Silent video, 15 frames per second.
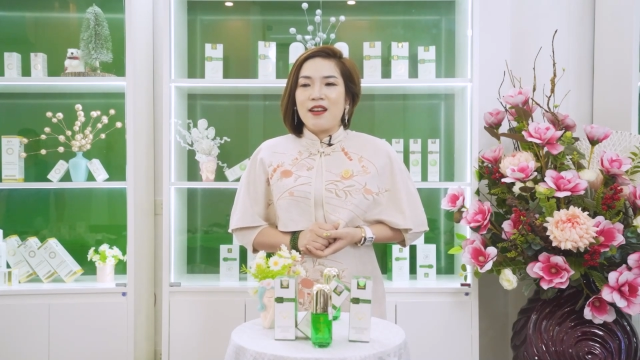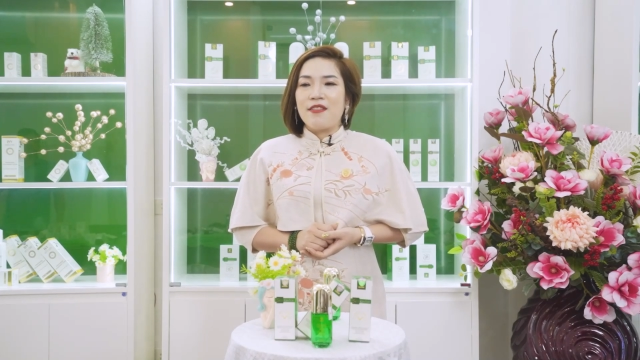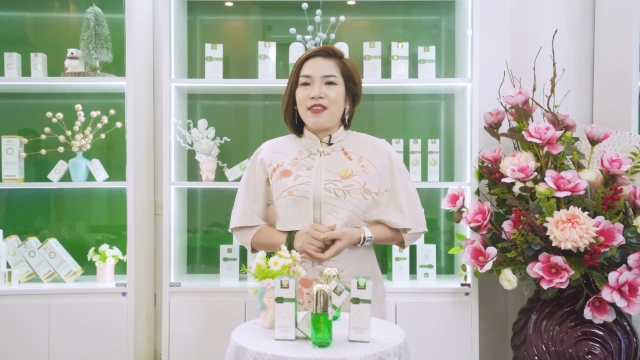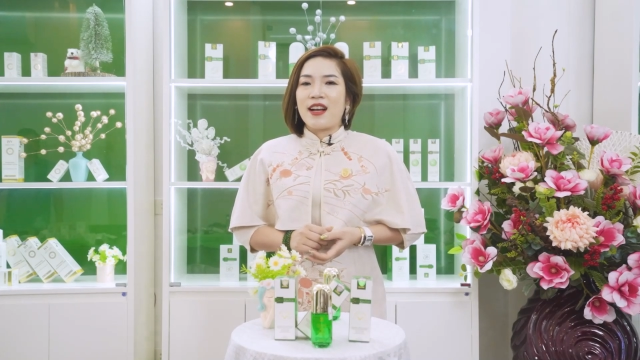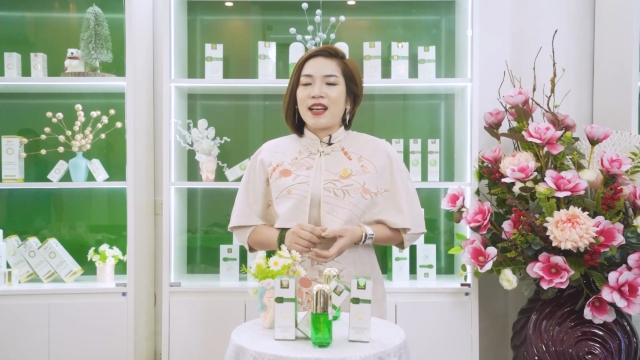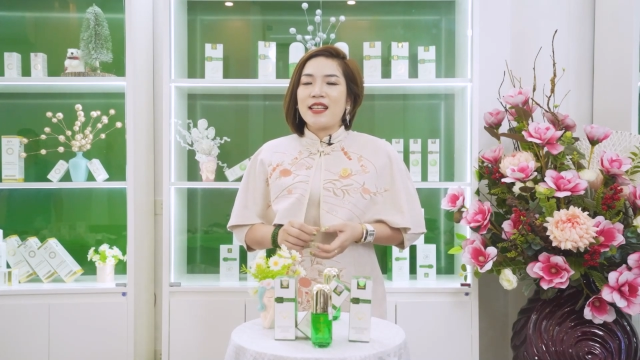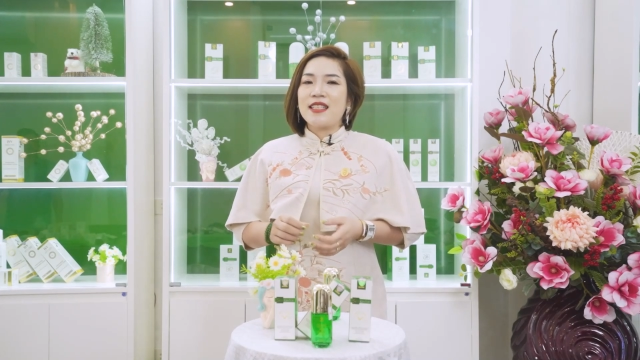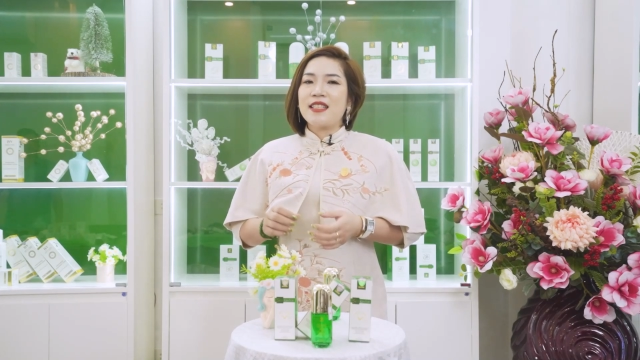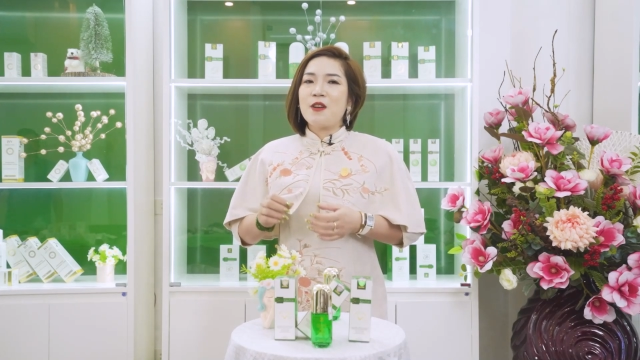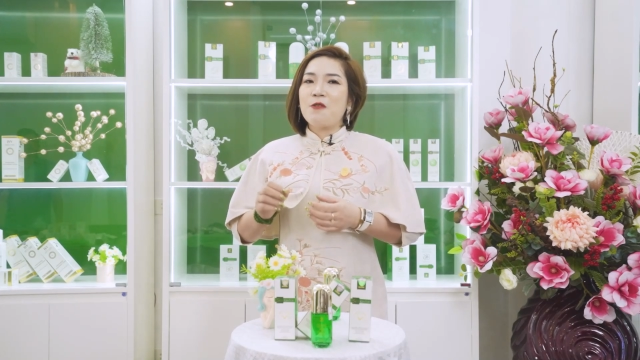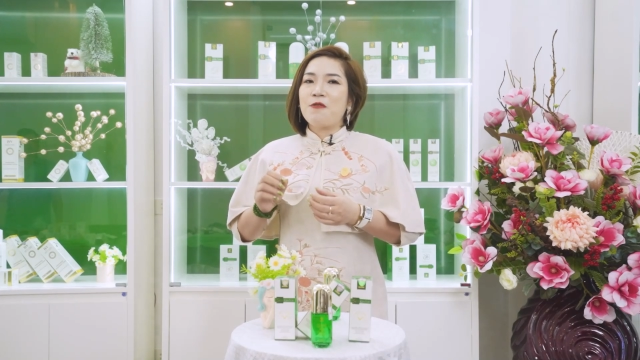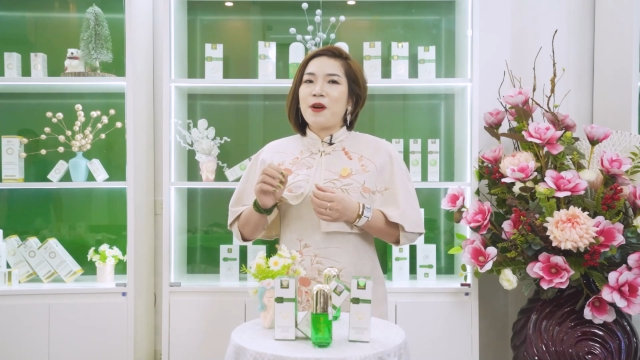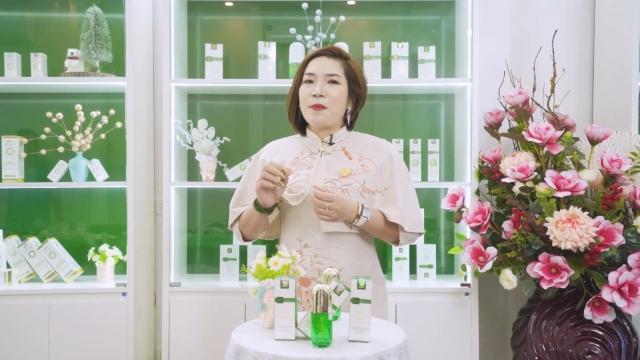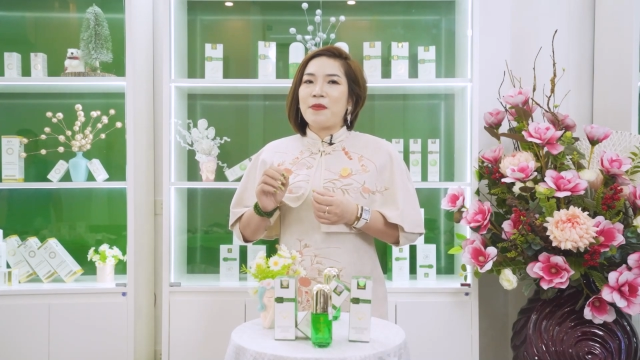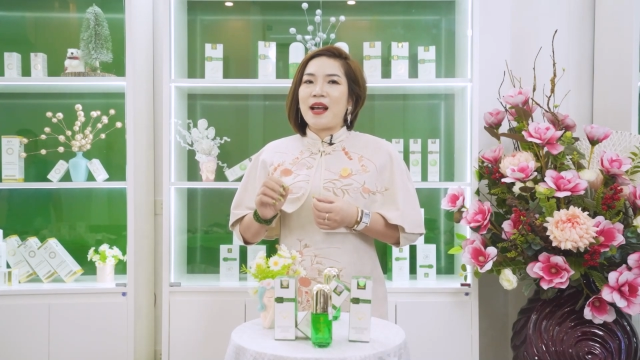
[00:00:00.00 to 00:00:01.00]
Và cái
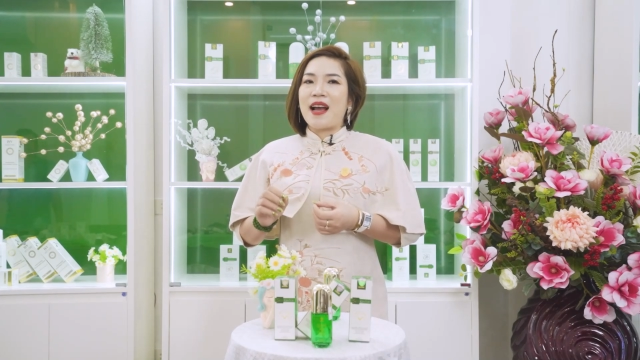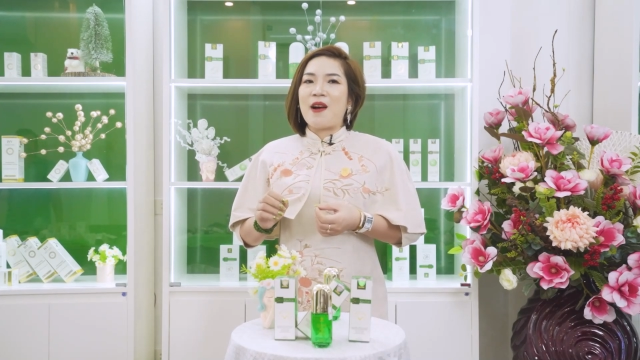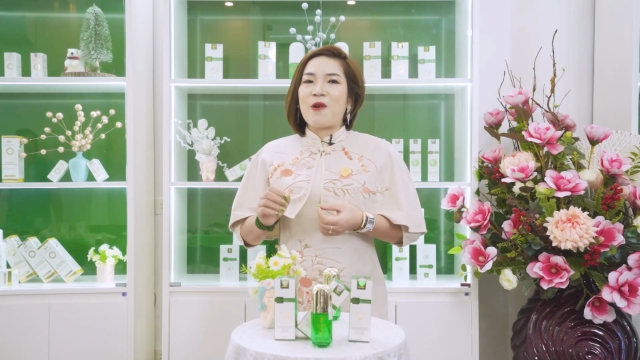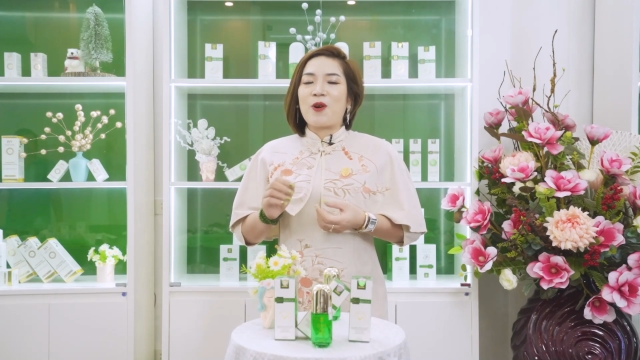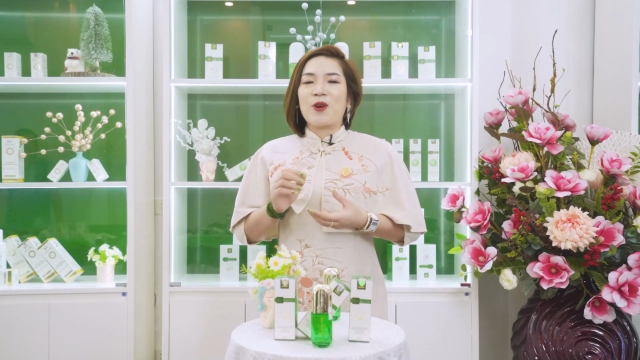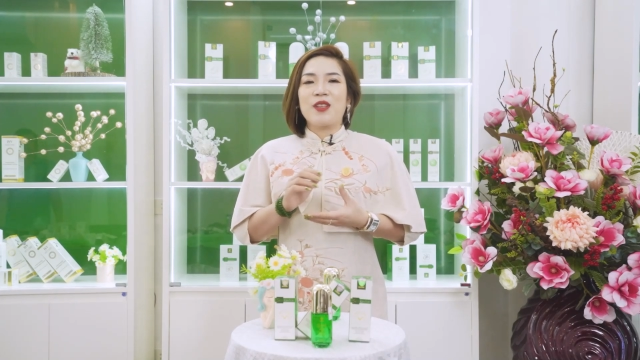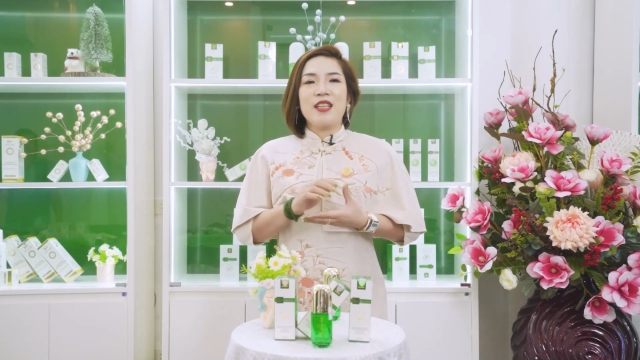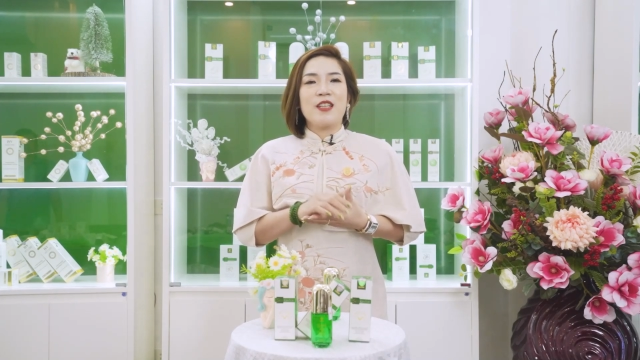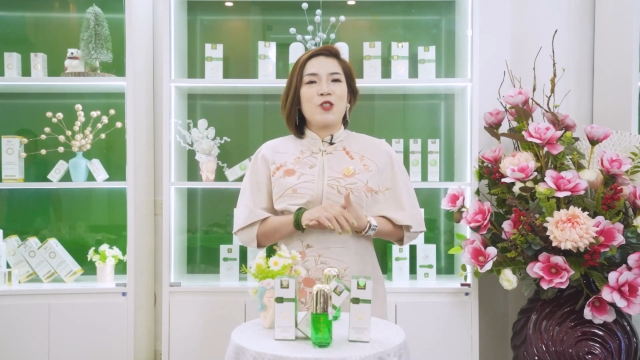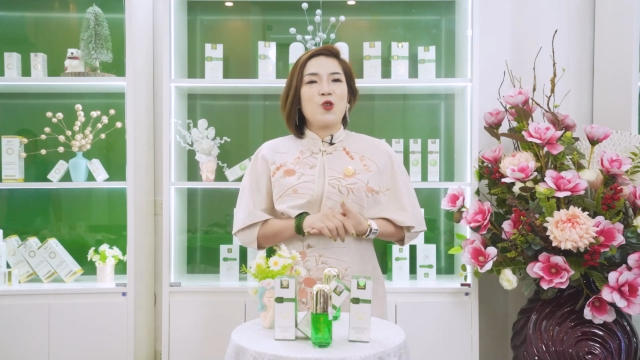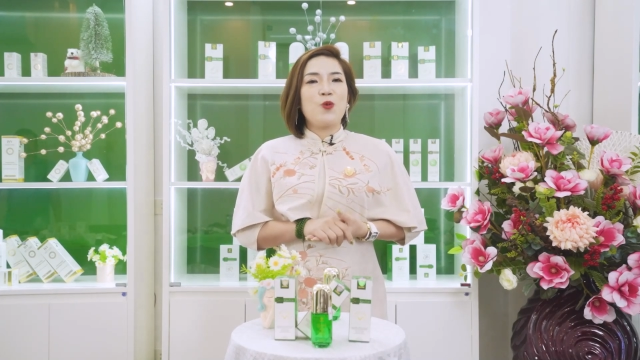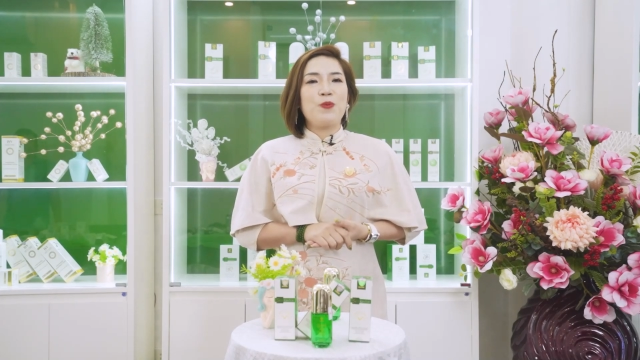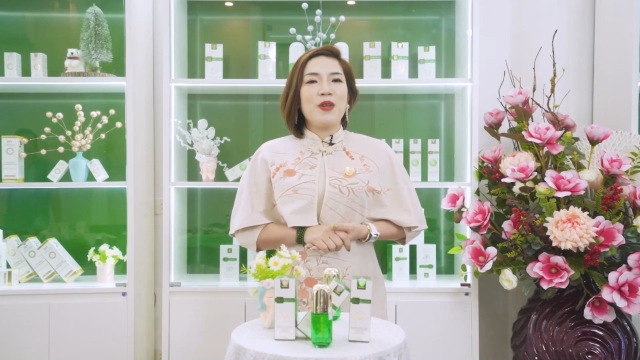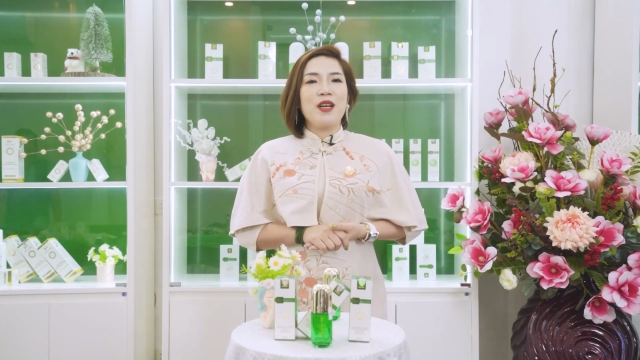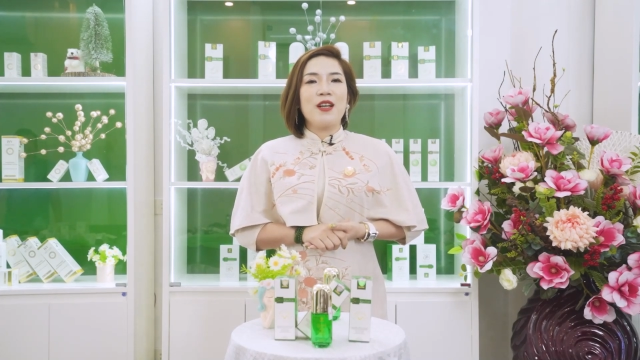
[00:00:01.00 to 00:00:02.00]
siêu phẩm nào có thể
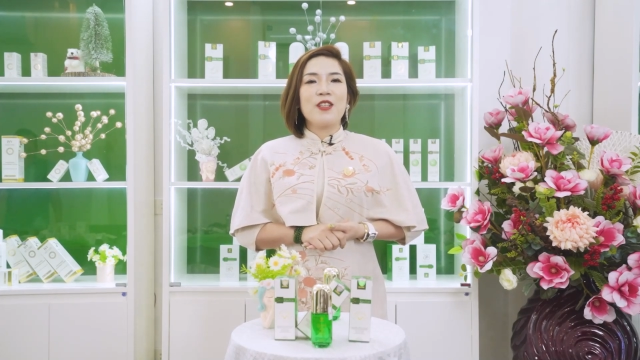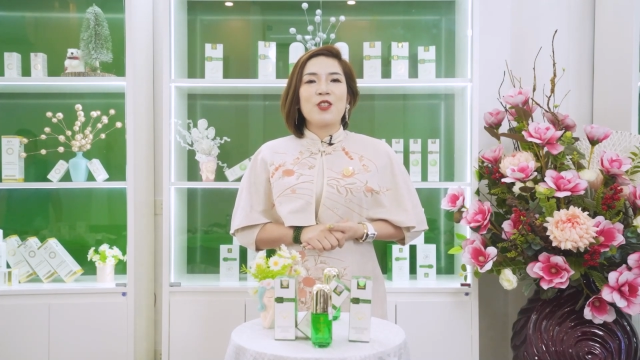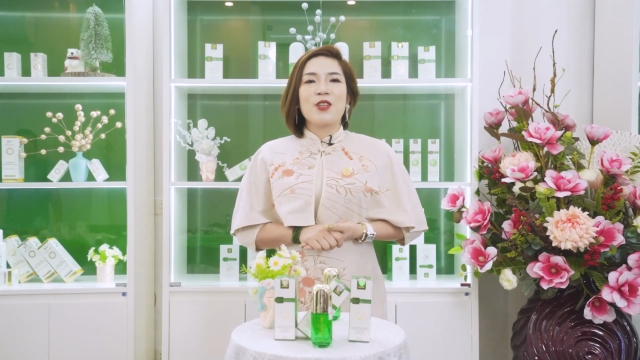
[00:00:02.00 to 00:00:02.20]
giúp đỡ